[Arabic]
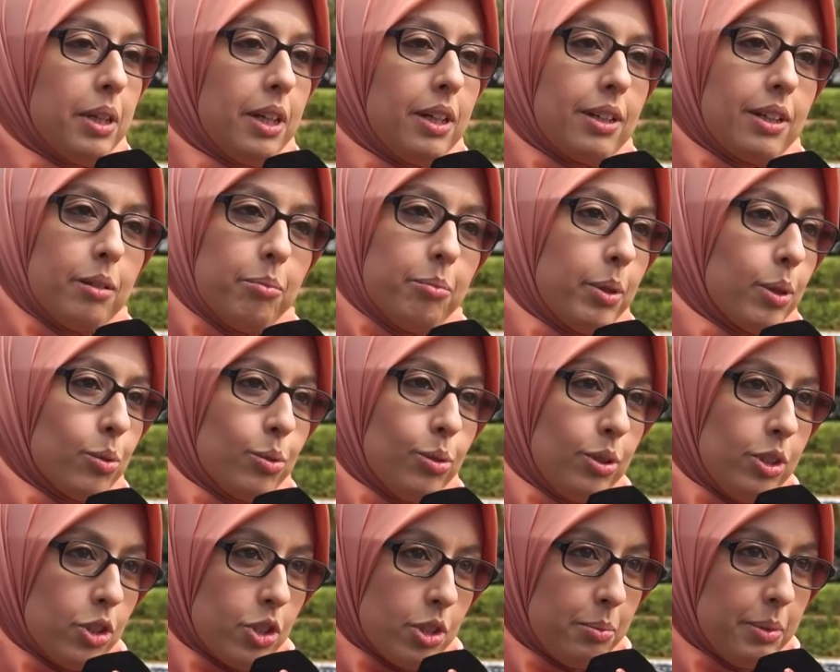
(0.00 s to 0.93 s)
الحال
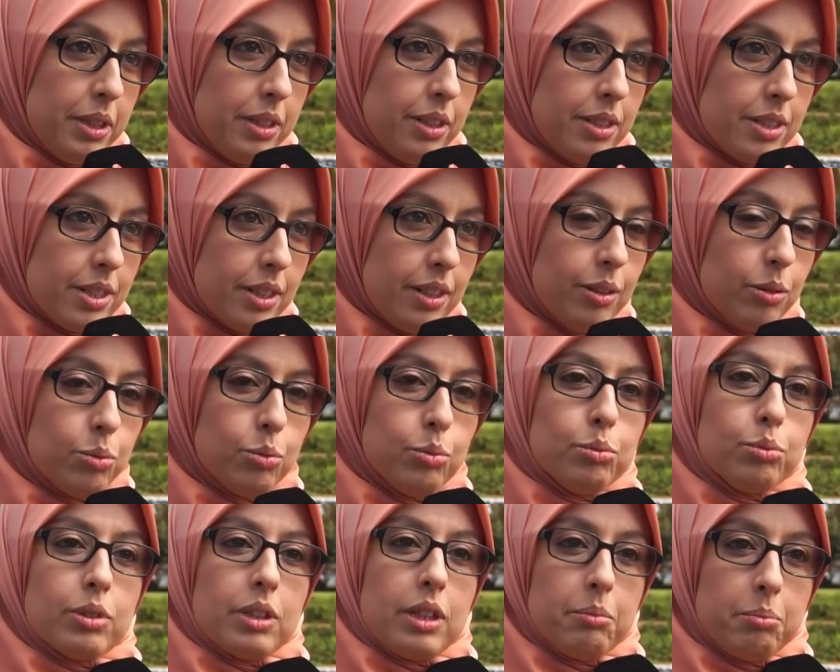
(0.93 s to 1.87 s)
كنباركوه لجميع النساء
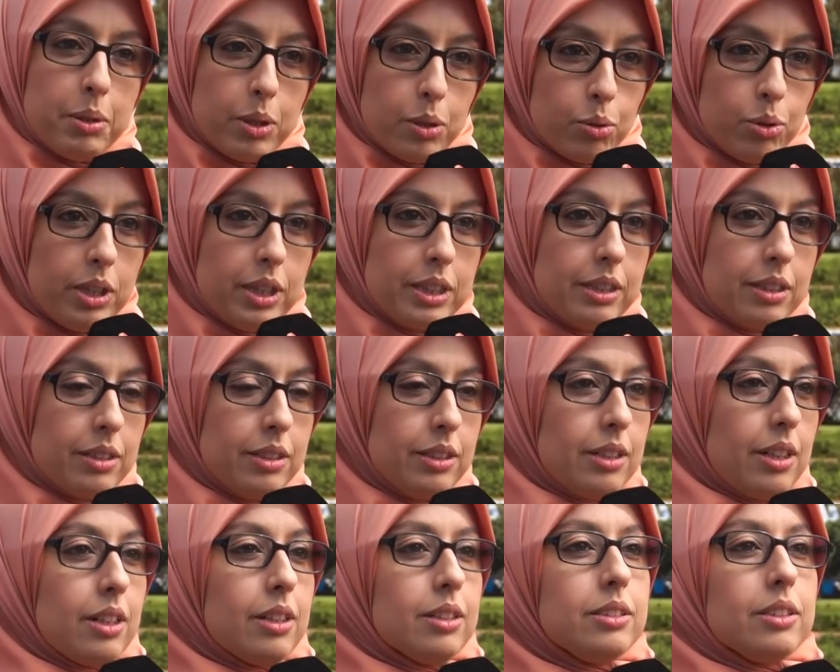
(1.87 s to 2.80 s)
وكنباركو أيضا
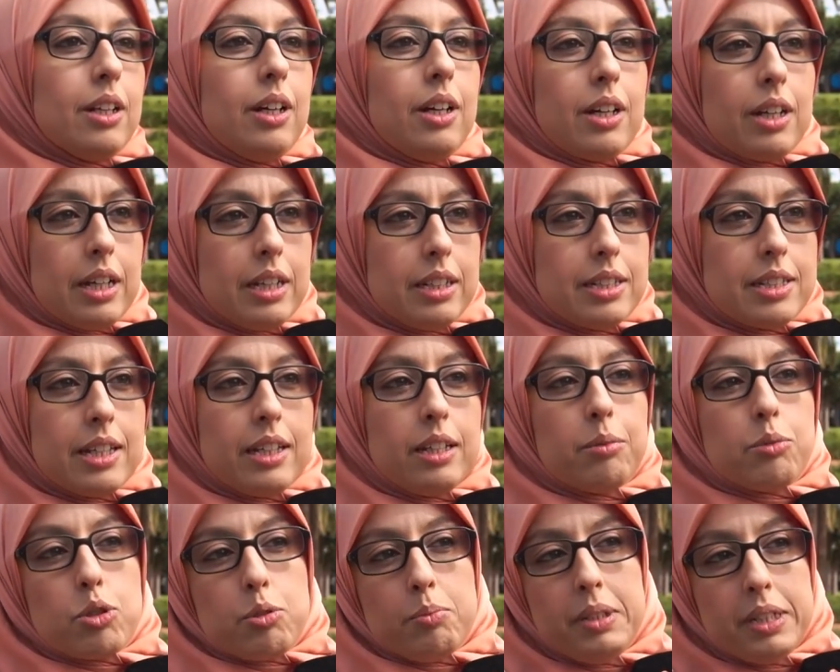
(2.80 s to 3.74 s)
النضالات ديال الحركة
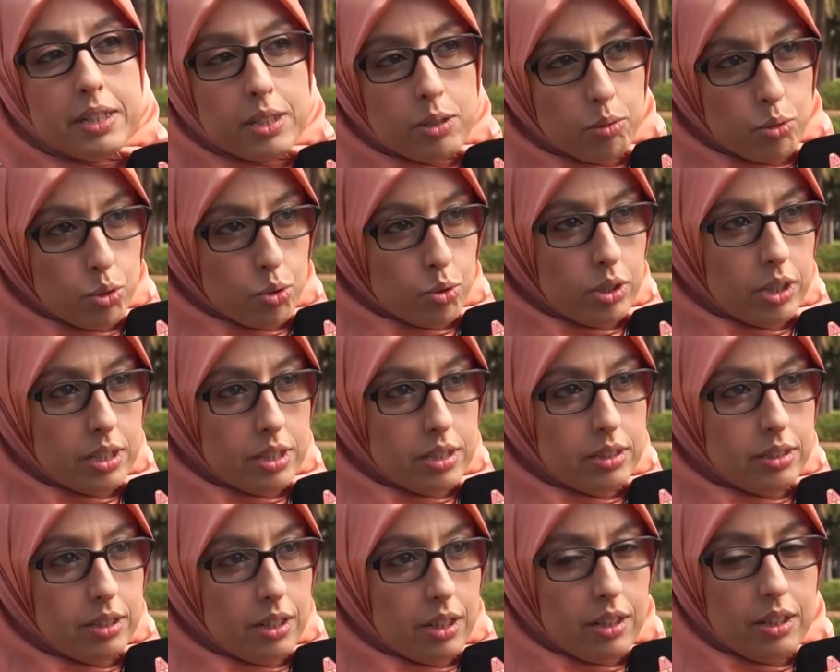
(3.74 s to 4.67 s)
النسائية بجميع التوجهات
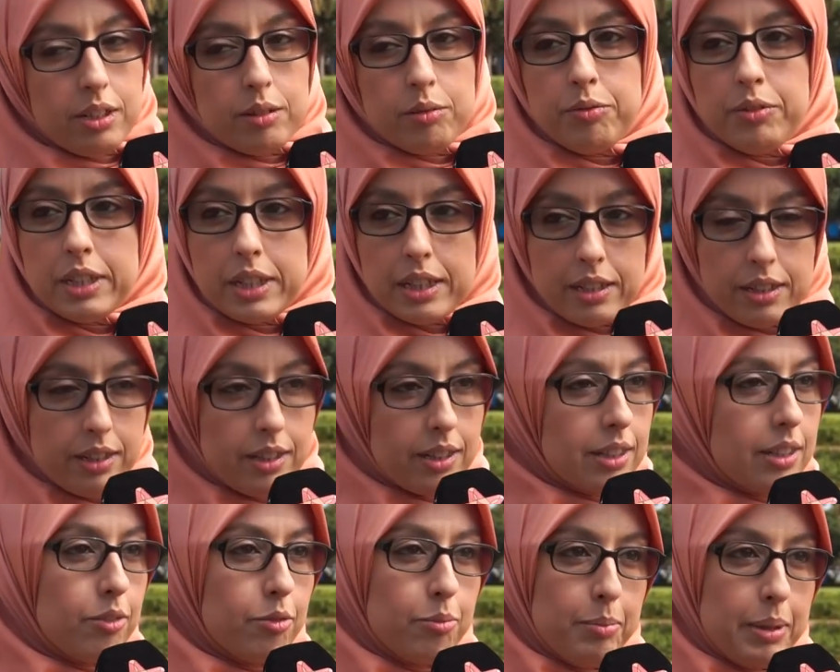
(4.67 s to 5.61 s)
ديالها الفكرية
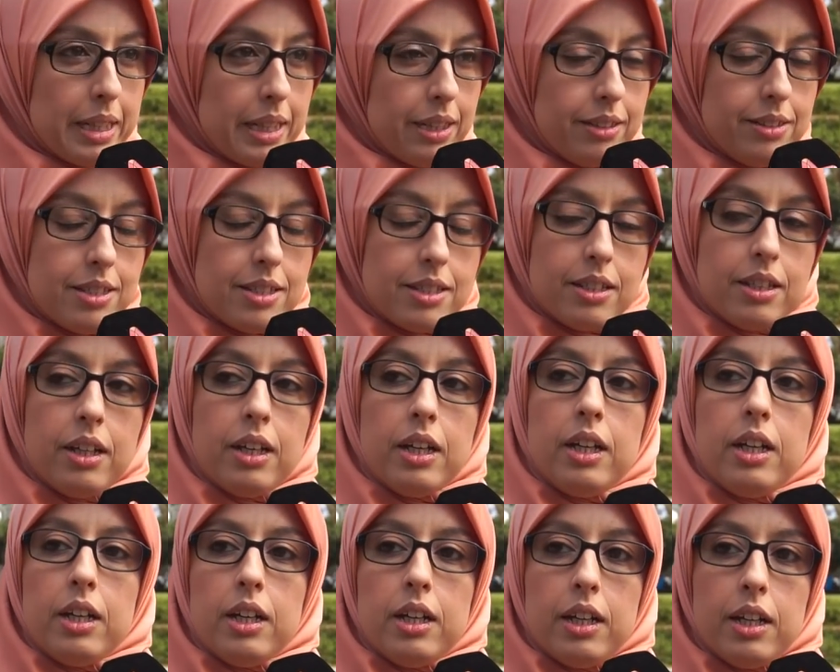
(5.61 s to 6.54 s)
كيف ما كانت
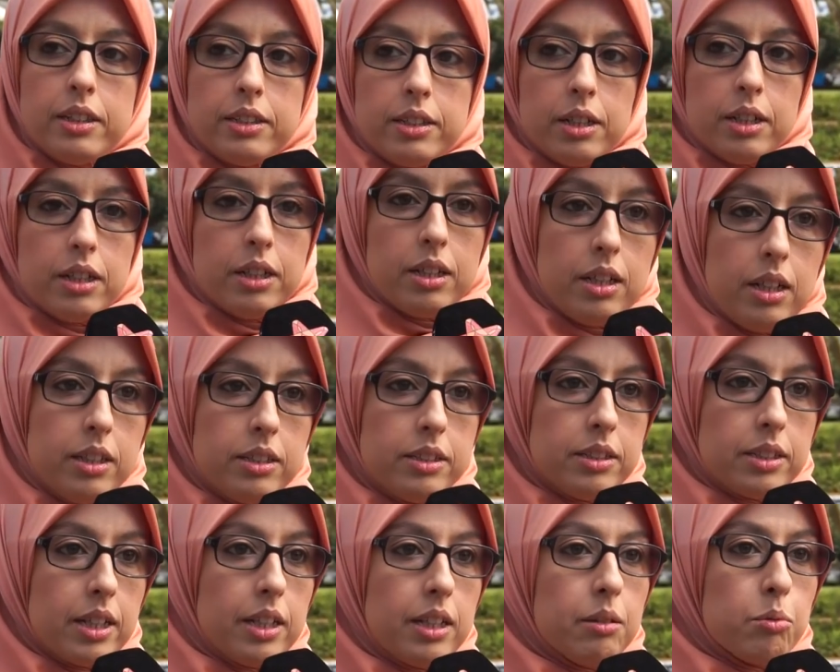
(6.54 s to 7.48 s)
هذا
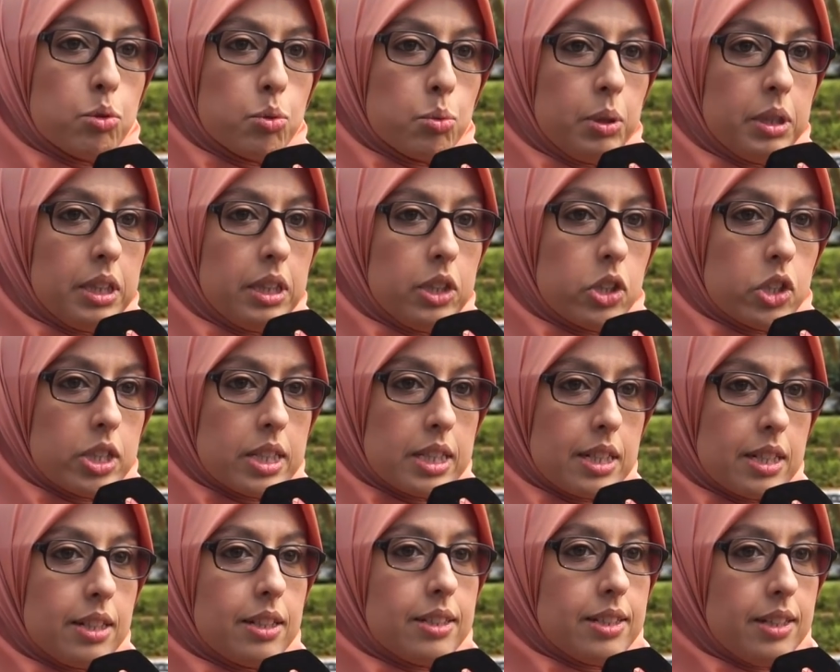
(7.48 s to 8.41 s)
هذه كاينة مجموعة الإنجازات اللي